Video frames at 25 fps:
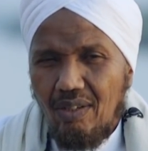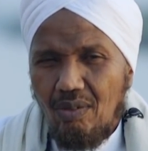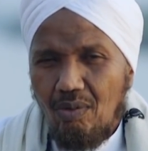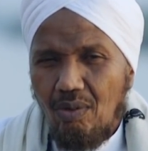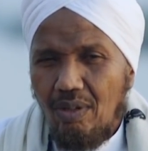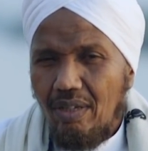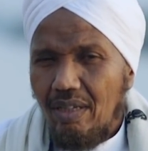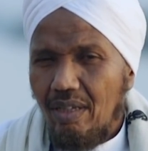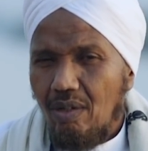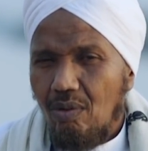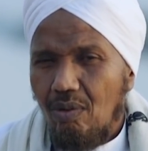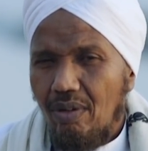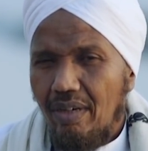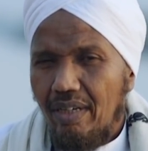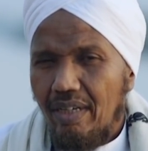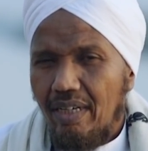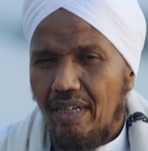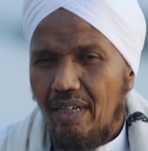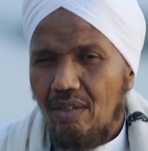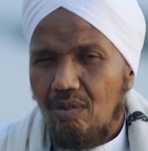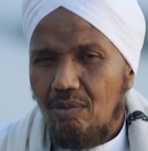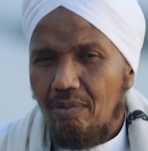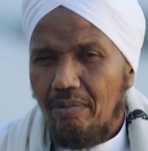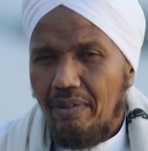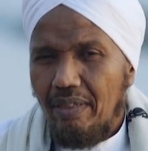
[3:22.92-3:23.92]
والإخوة اللي
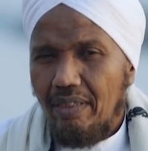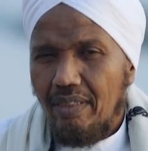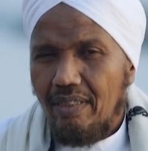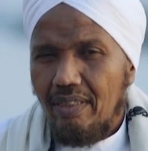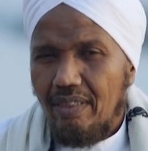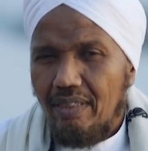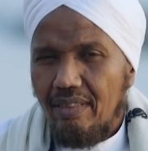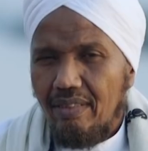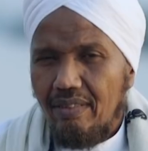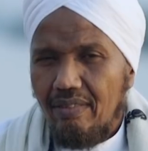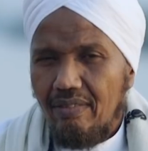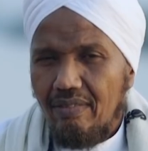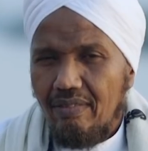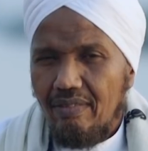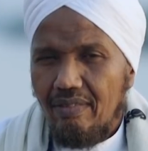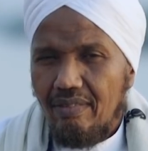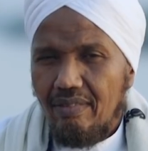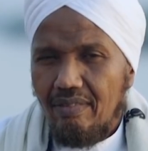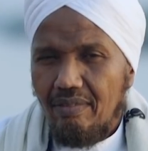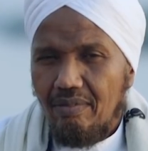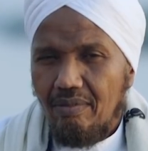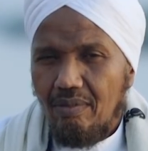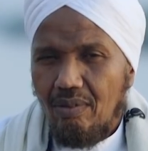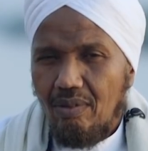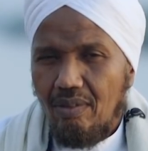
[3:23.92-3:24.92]
كانوا معي
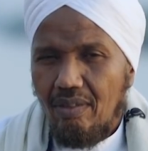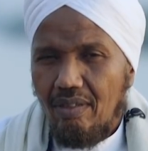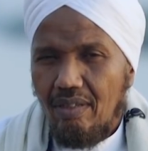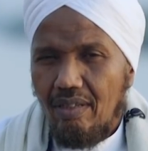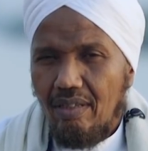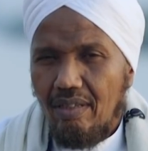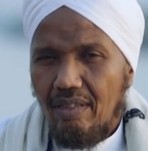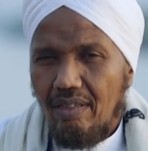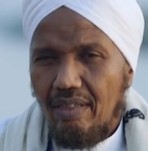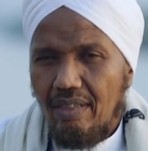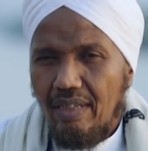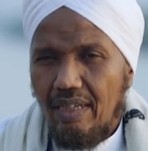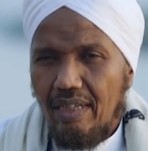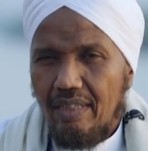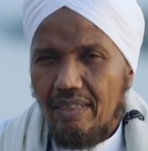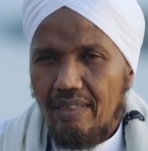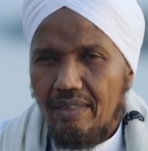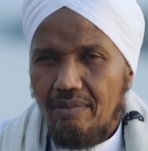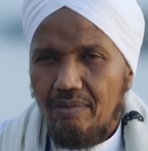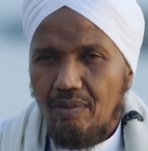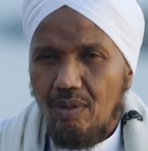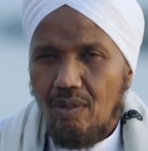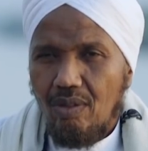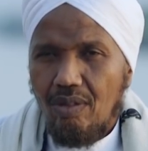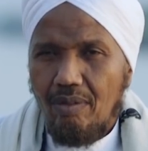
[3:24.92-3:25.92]
آه، يعني
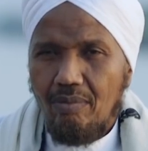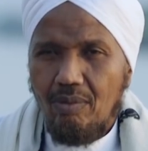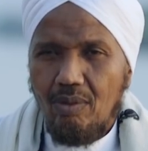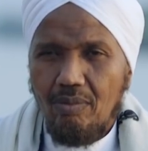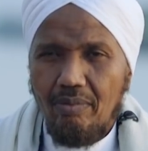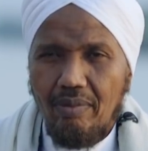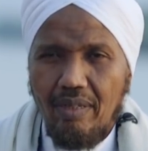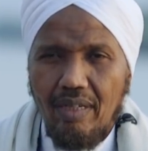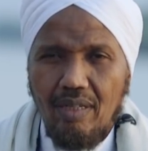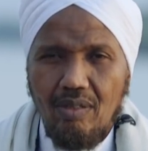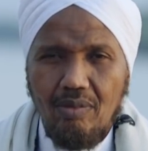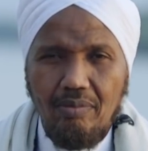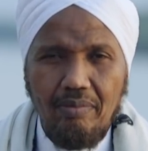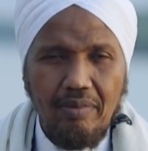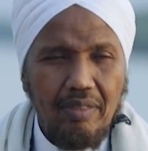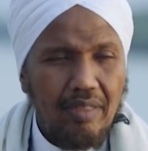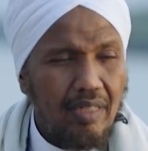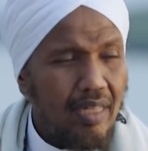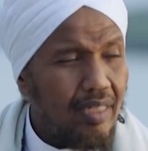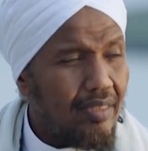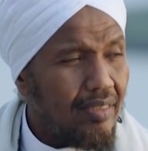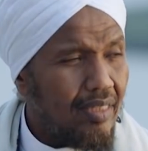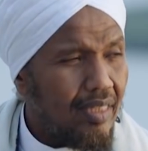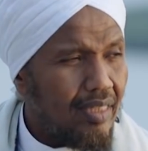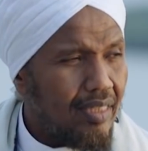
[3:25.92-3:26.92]
معظمهم كانوا من
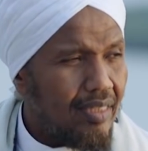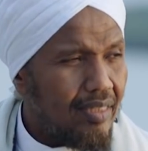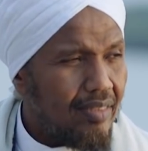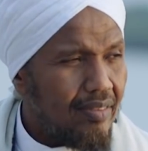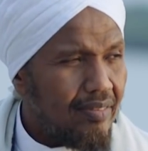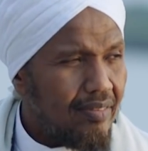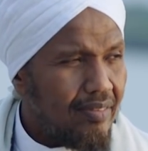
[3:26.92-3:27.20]
قطر